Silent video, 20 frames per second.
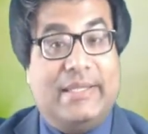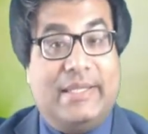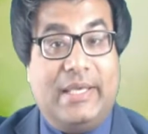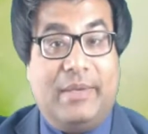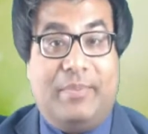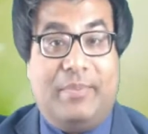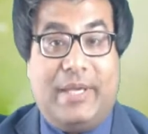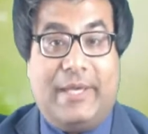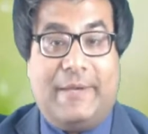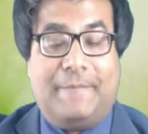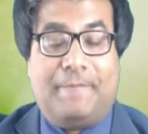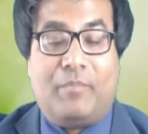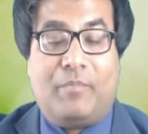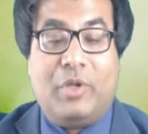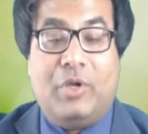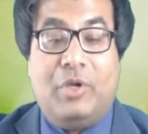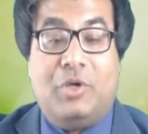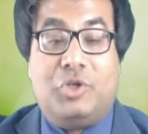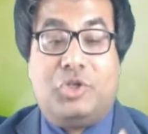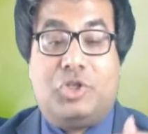দেবে
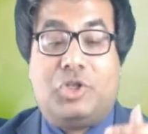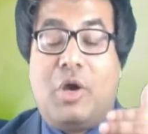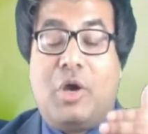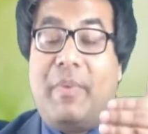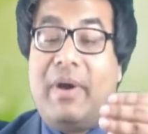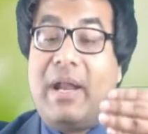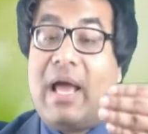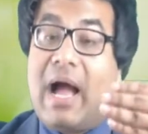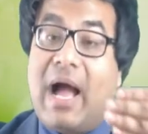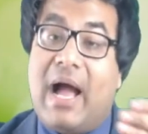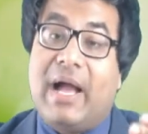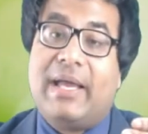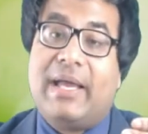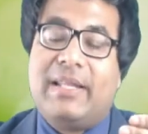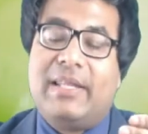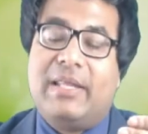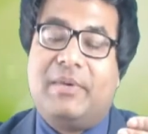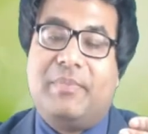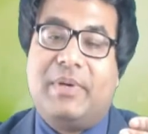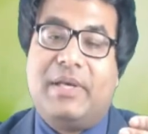সবার আগে
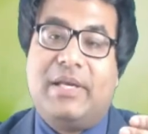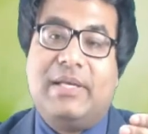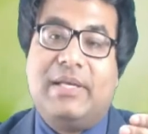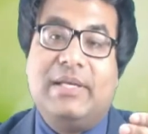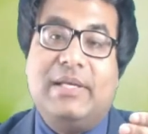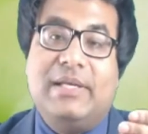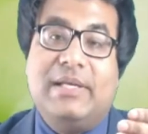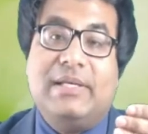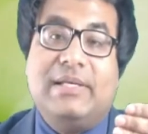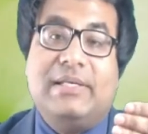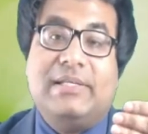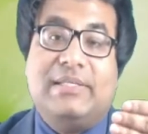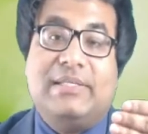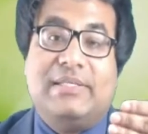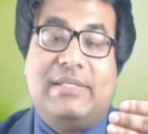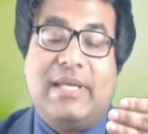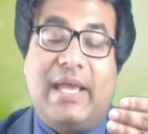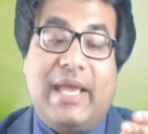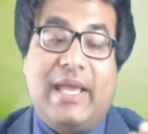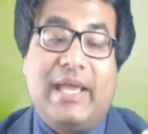দেবে
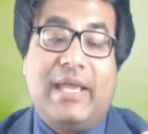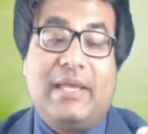যেই